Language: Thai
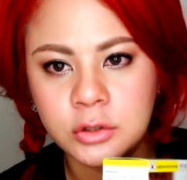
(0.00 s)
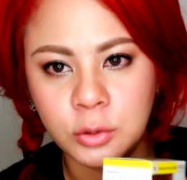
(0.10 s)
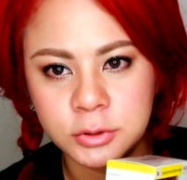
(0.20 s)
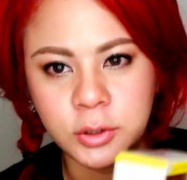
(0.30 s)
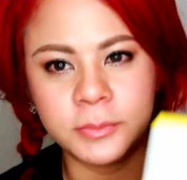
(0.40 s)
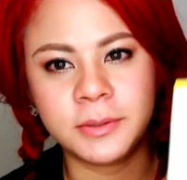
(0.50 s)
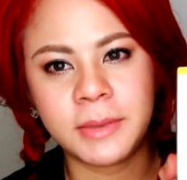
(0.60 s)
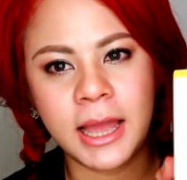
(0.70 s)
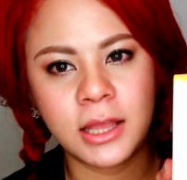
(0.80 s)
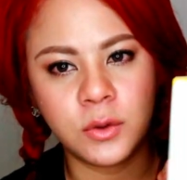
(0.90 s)
ส่วนผสม
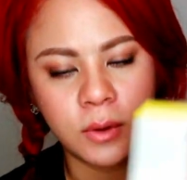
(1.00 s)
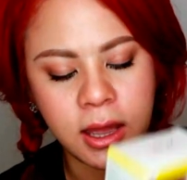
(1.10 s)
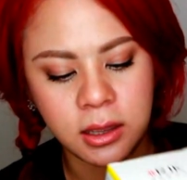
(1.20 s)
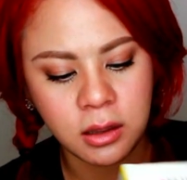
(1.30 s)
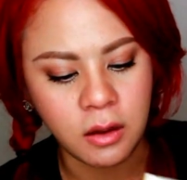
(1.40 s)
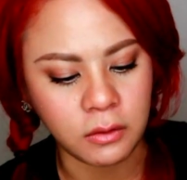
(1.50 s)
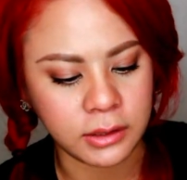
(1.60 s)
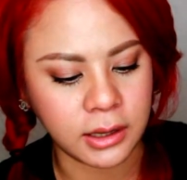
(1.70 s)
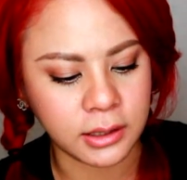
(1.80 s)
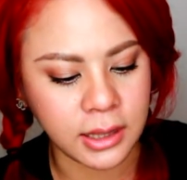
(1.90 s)
สำคัญอยู่ข้างกล่อง
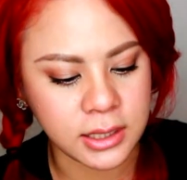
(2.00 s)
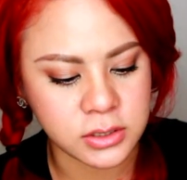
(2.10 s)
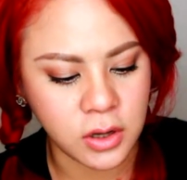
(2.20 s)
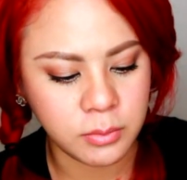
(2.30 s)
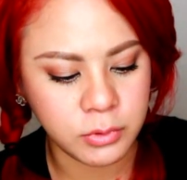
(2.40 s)
นะคะใครชอบ